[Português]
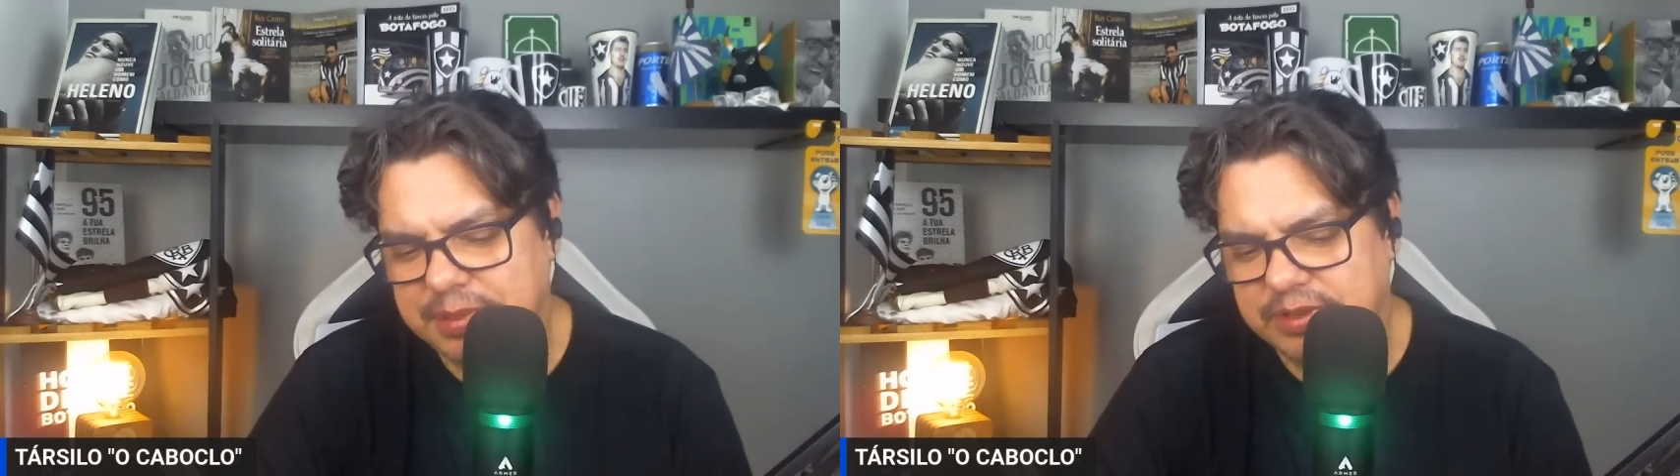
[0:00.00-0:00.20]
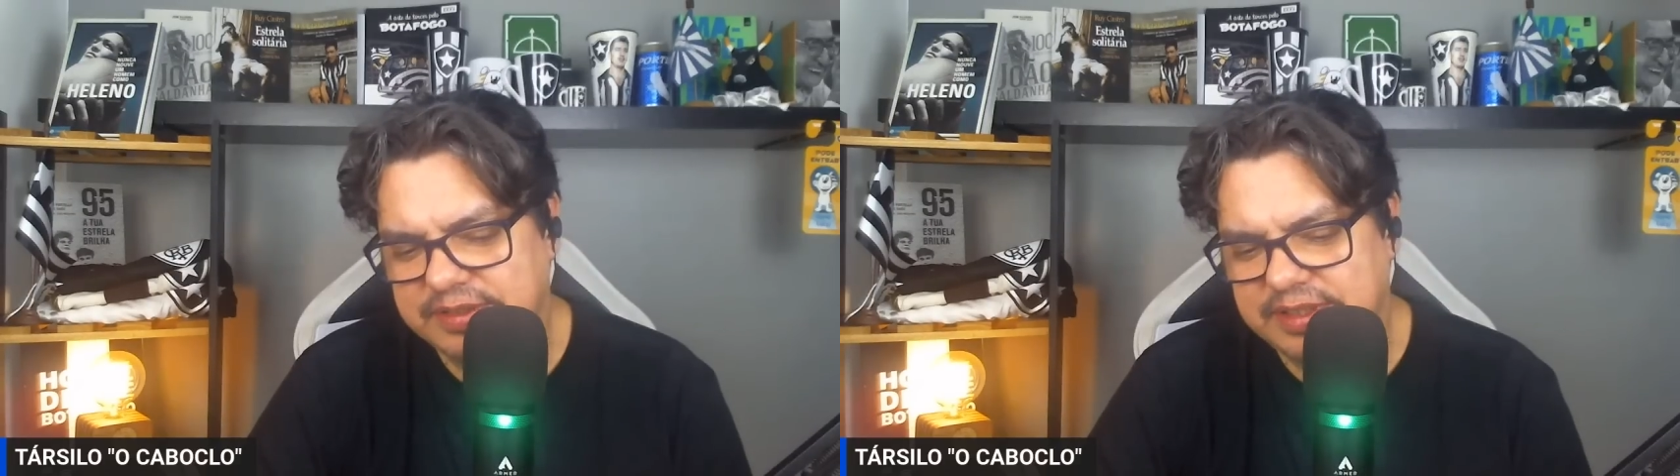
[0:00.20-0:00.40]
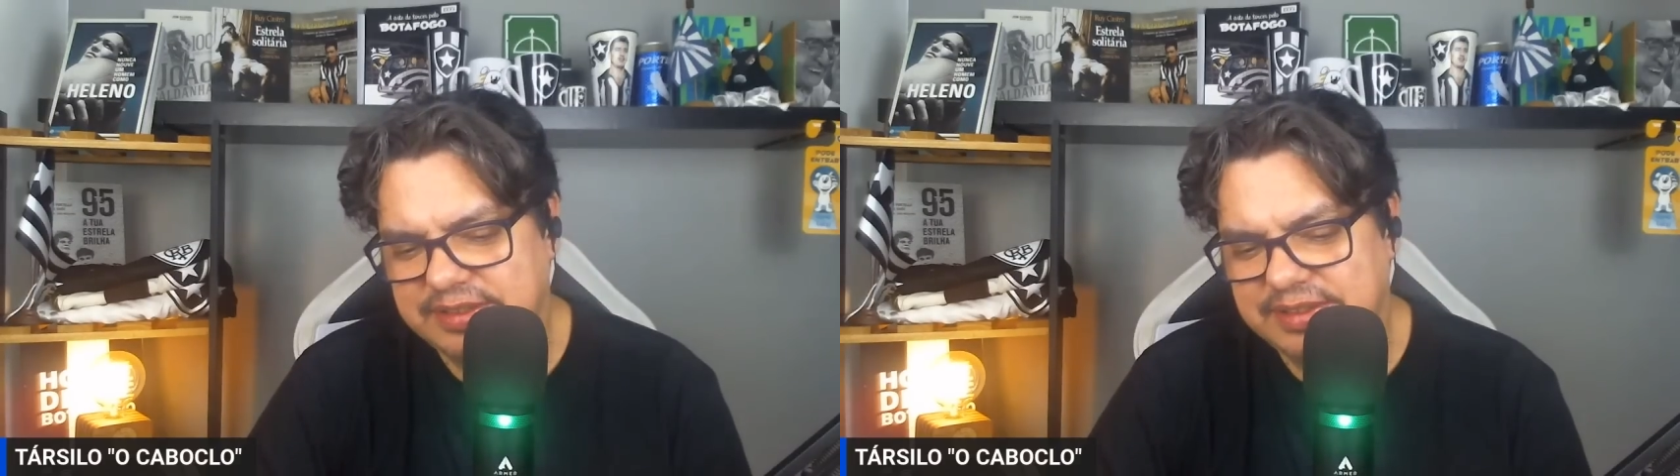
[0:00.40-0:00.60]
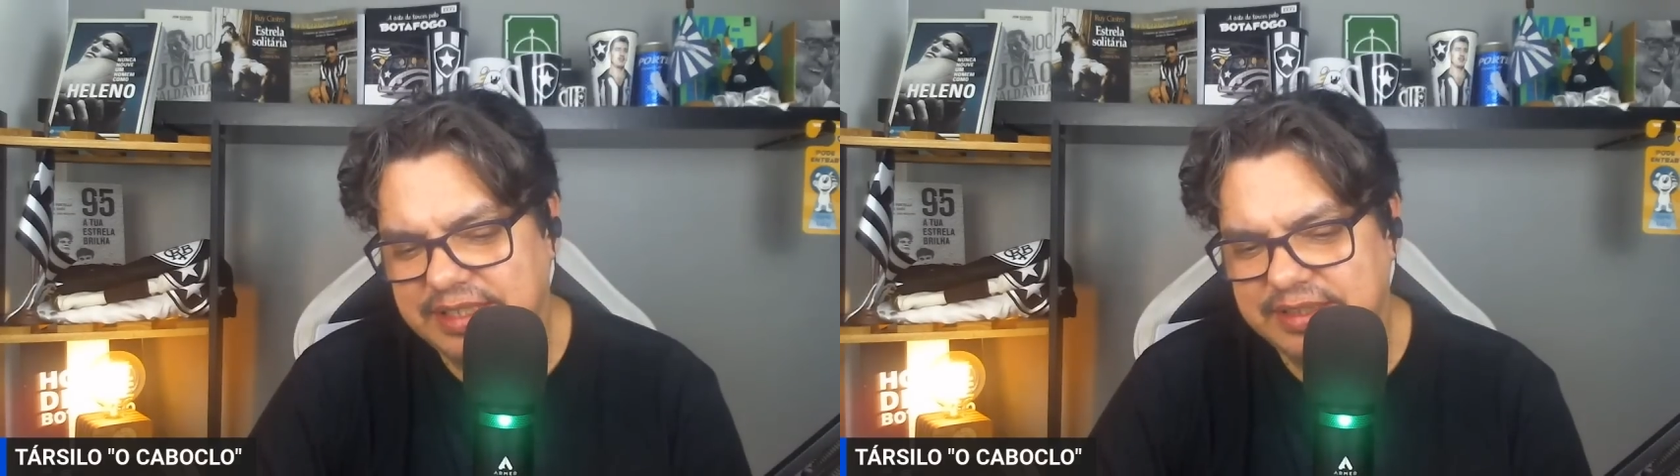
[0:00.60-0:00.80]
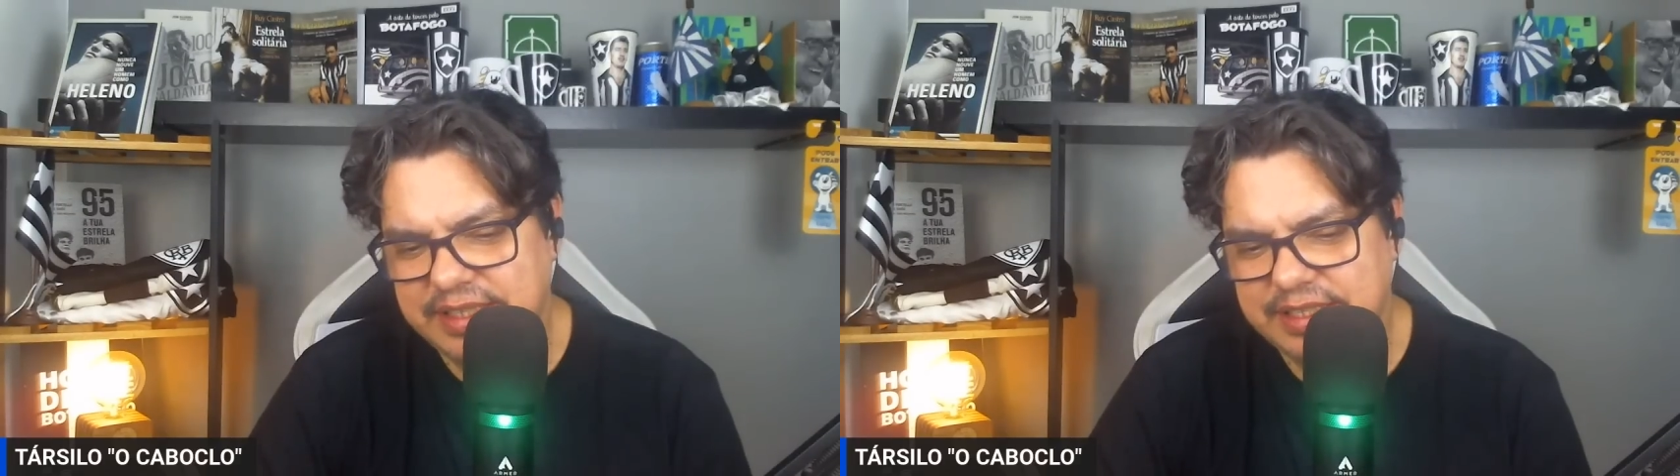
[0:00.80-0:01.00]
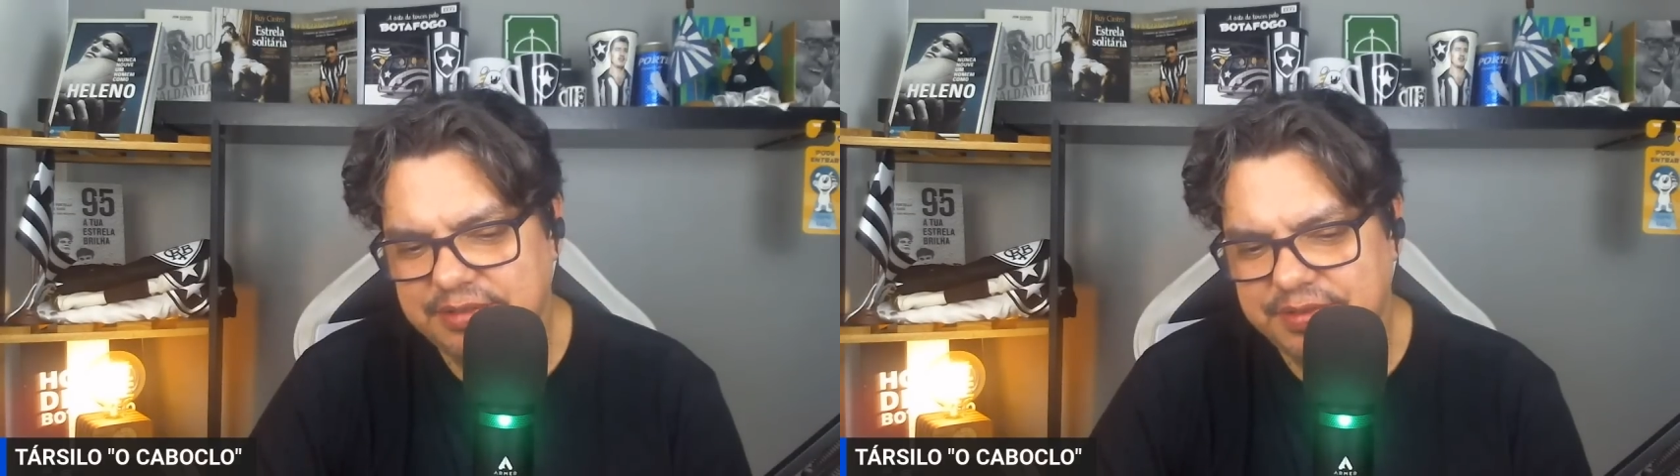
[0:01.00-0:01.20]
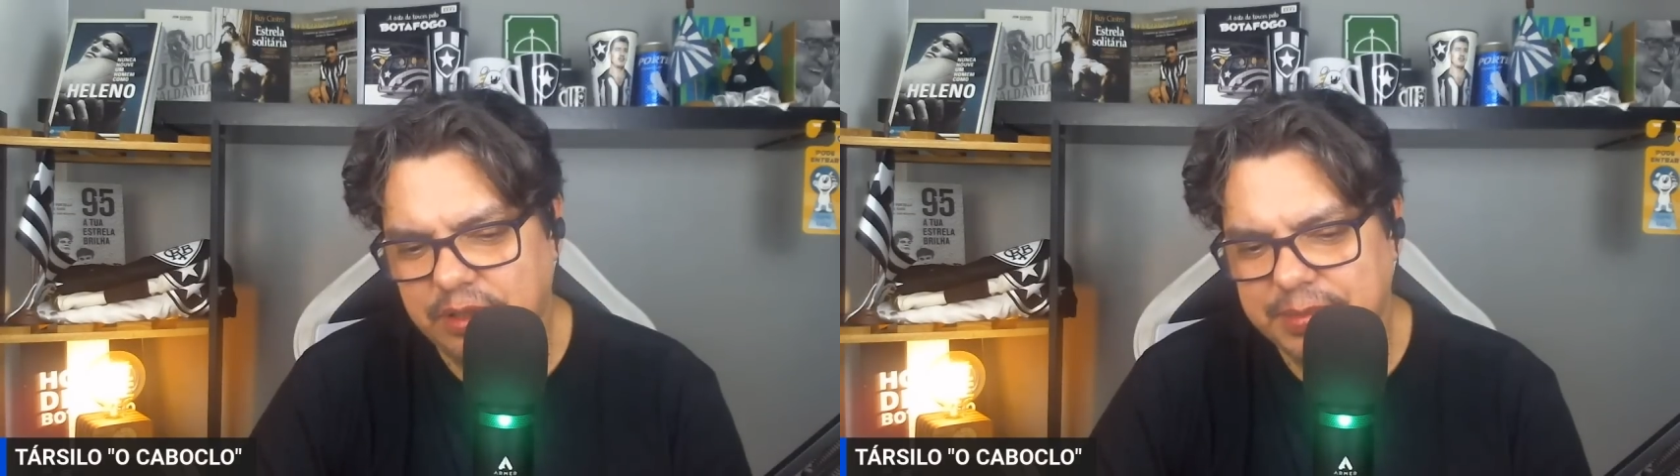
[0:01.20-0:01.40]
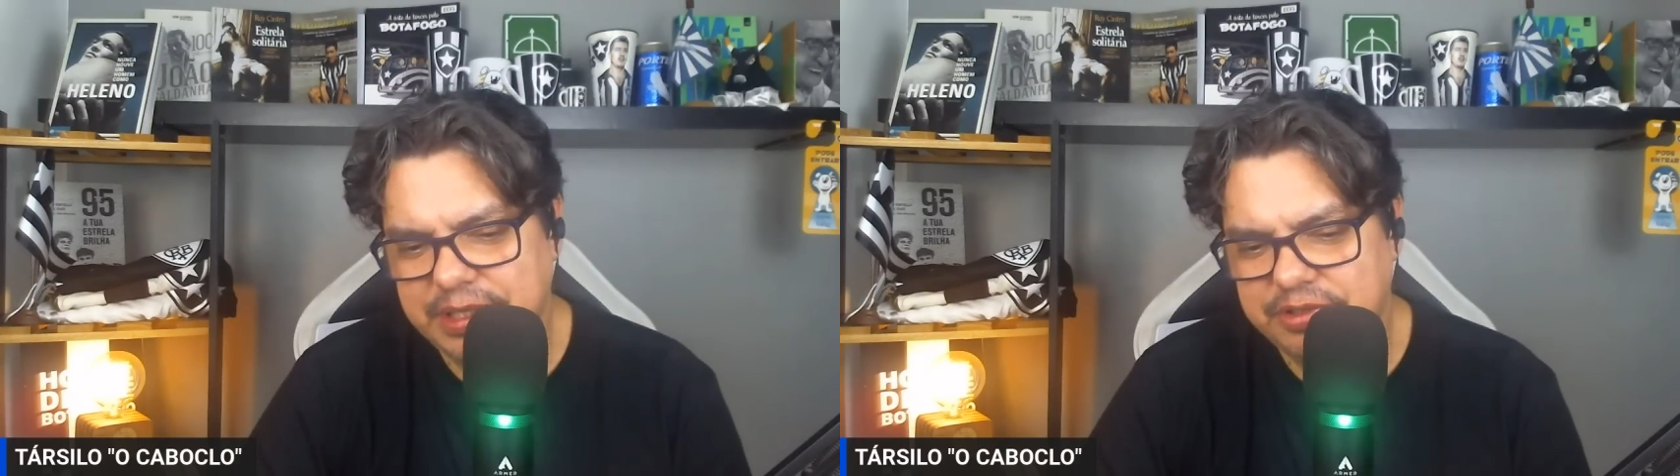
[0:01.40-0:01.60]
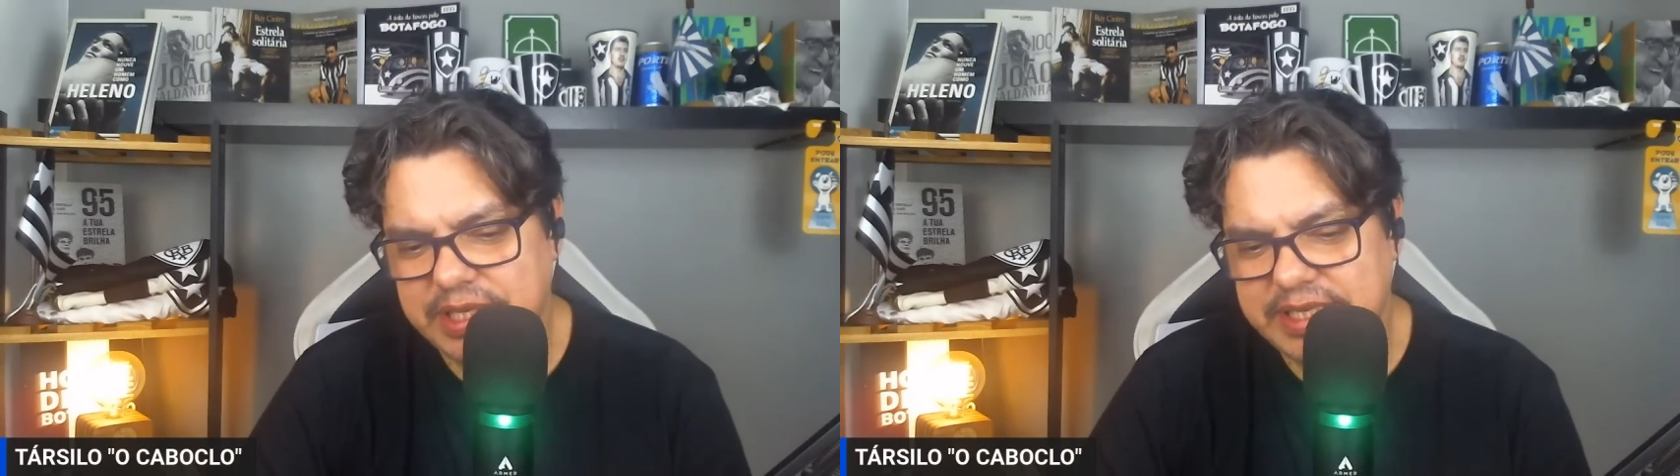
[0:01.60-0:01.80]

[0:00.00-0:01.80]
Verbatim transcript: para vocês entenderem finalmente o que,